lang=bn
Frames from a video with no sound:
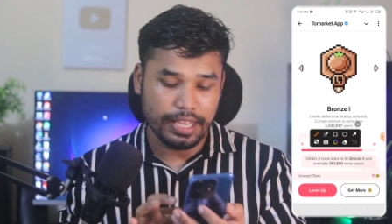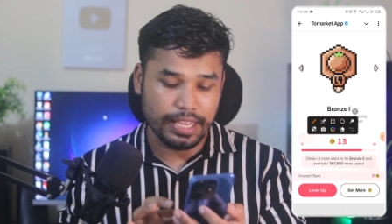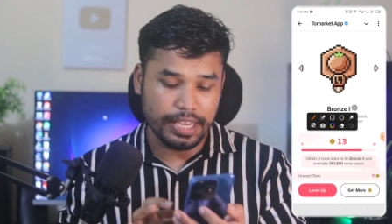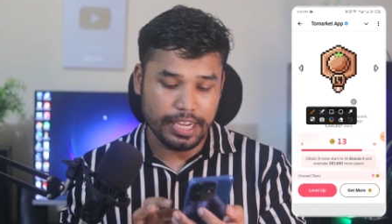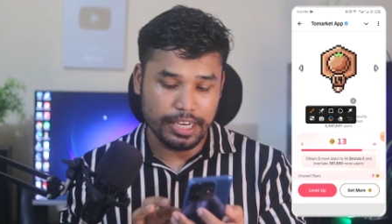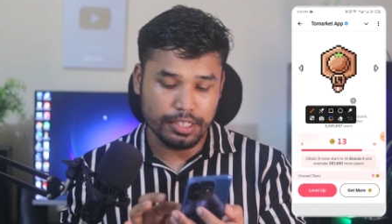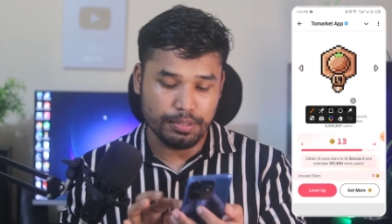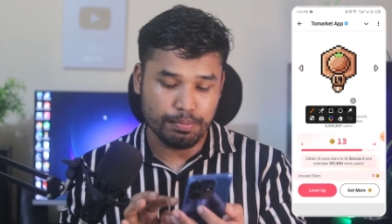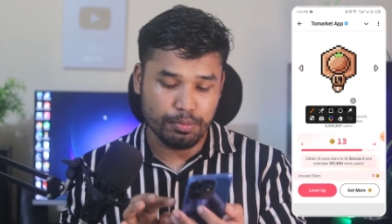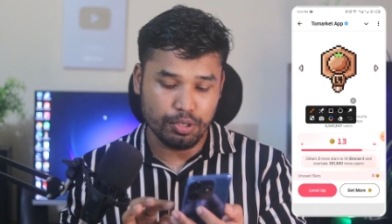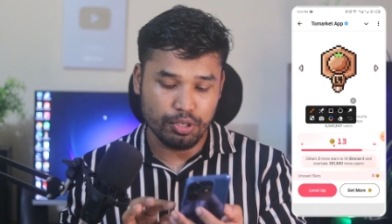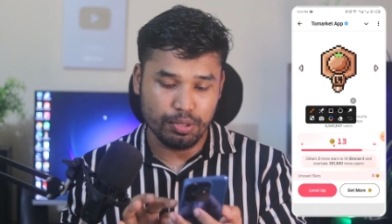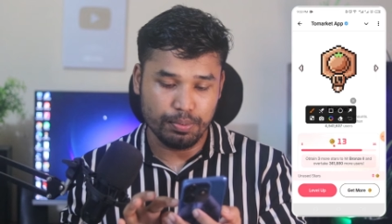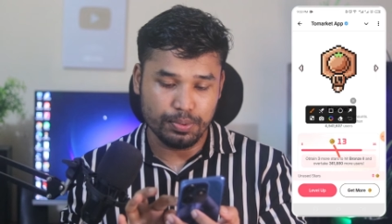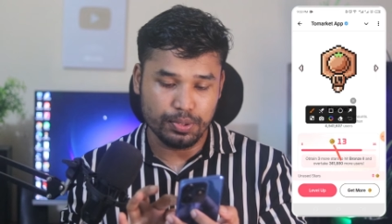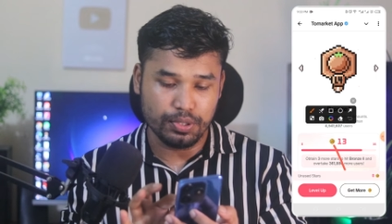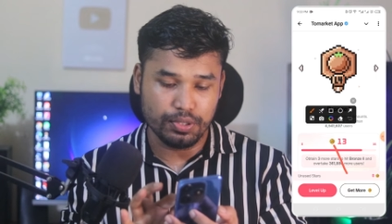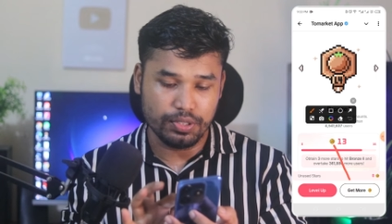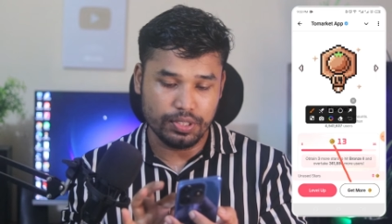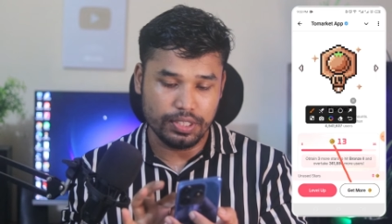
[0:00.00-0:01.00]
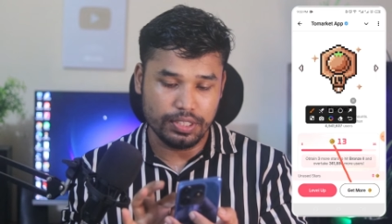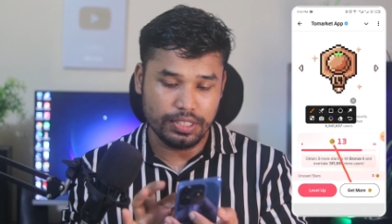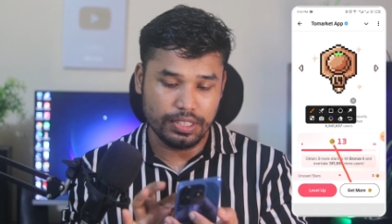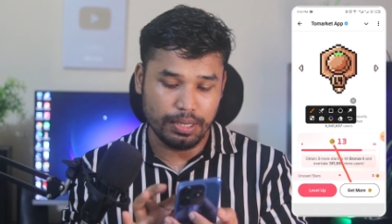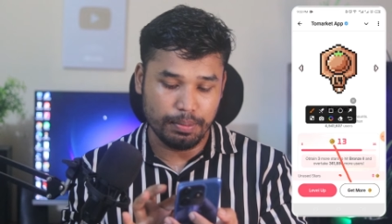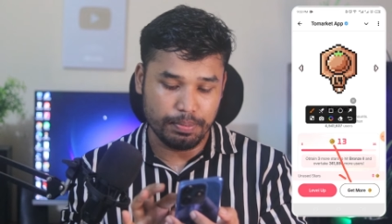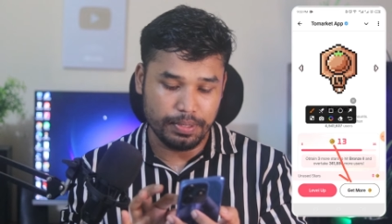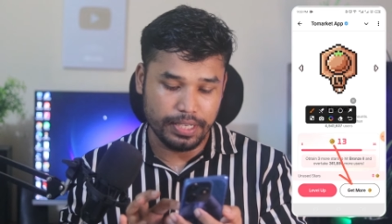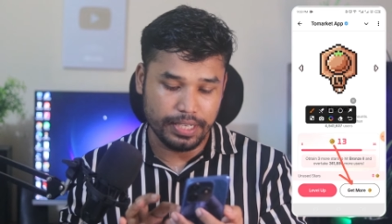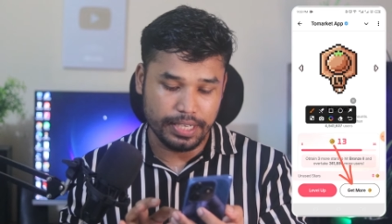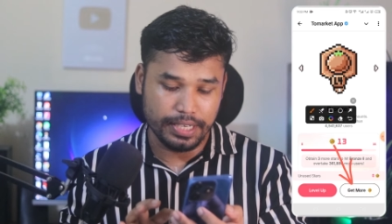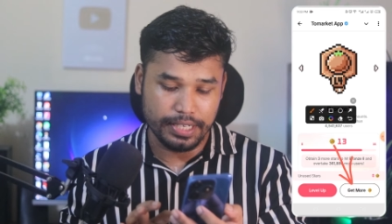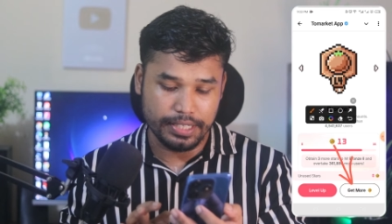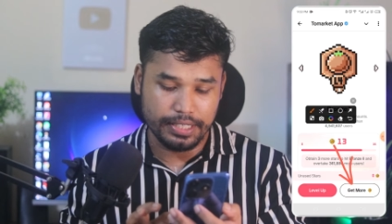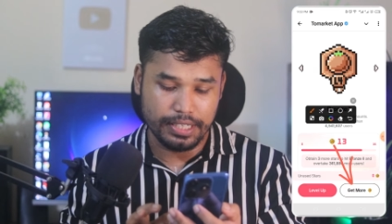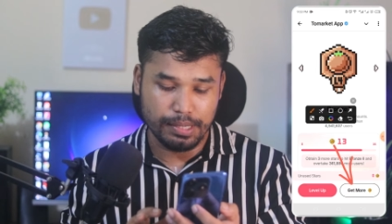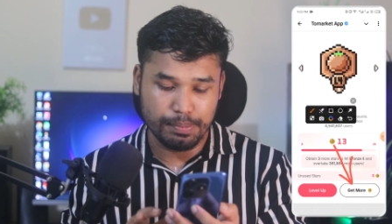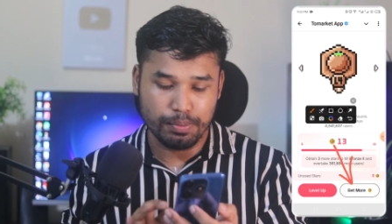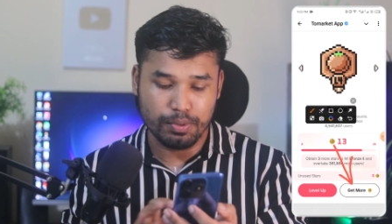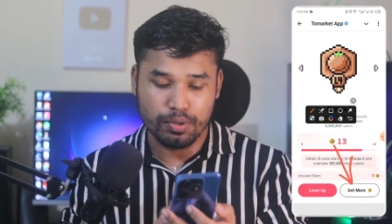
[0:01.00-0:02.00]
গেট মোর অপশন রয়েছে আপনি এখানে
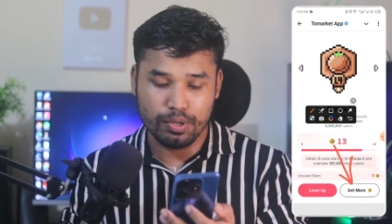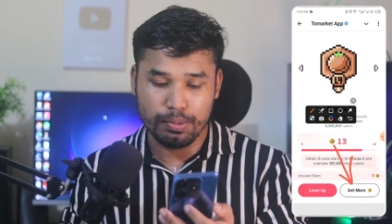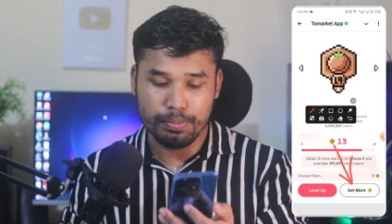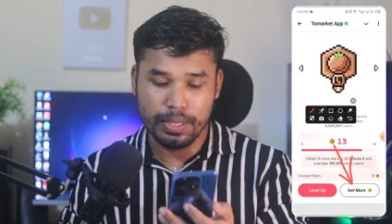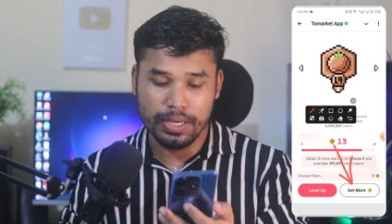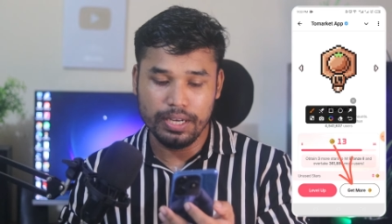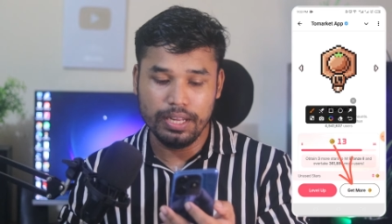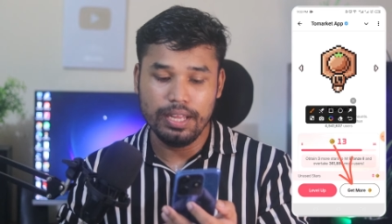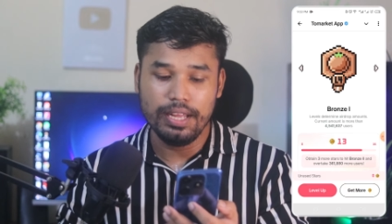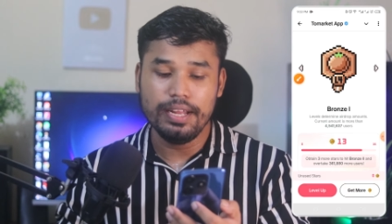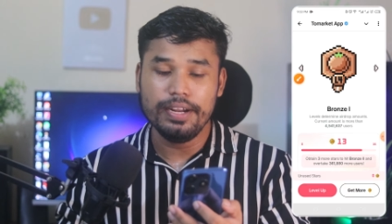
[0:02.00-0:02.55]
ট্যাপ করবেন